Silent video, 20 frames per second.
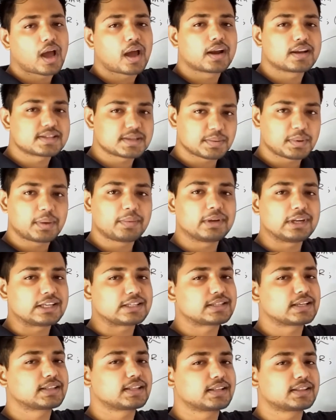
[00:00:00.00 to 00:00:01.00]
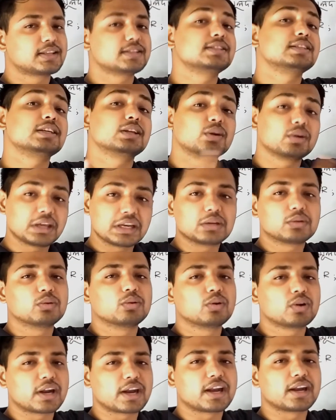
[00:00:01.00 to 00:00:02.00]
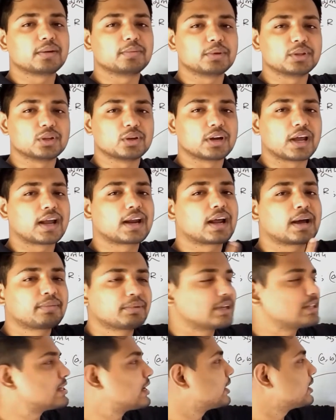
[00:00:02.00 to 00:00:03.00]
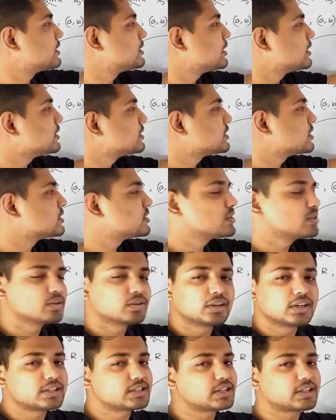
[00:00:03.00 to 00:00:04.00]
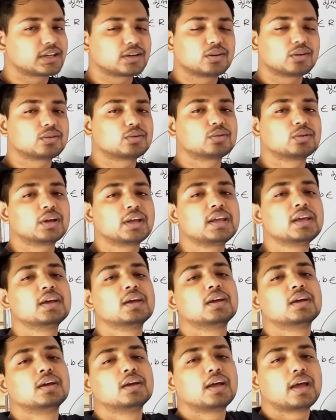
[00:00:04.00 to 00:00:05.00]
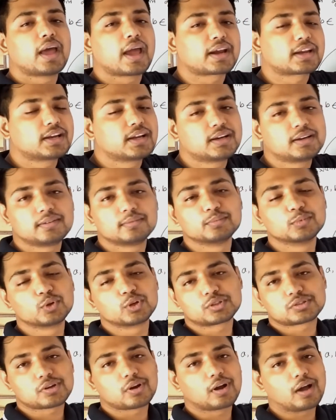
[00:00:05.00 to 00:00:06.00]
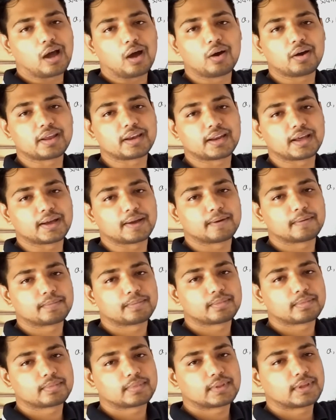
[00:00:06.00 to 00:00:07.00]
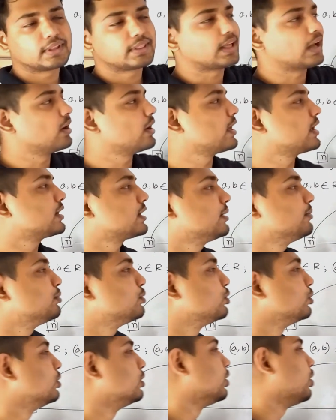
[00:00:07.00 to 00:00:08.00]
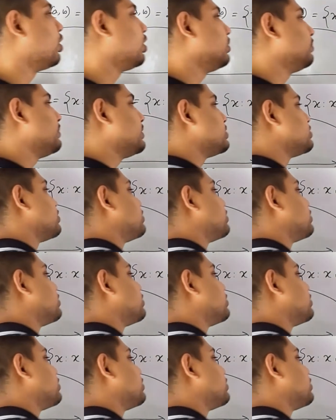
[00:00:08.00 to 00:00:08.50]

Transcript: আর যেভাবে লিখছে তাতে জিরো ইনক্লুডেড এর ভিতরে আর আমরা জানি যে নিচে জিরো হলে সেটা কখনোই একটা মূল্য সংখ্যা হয় না তাহলে এটা ভুল অল্পের